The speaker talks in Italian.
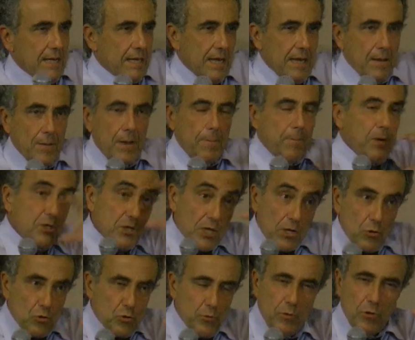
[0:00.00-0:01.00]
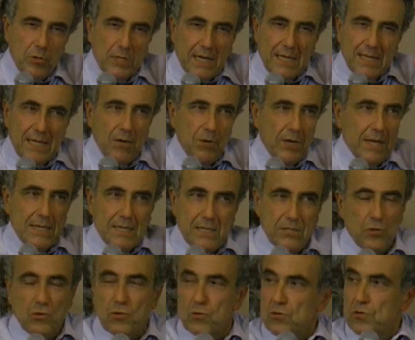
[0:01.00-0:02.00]
eh, perché poi cercano subito di catalogarti
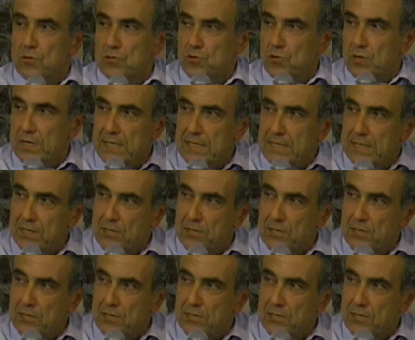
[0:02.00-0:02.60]
secondo i giochetti,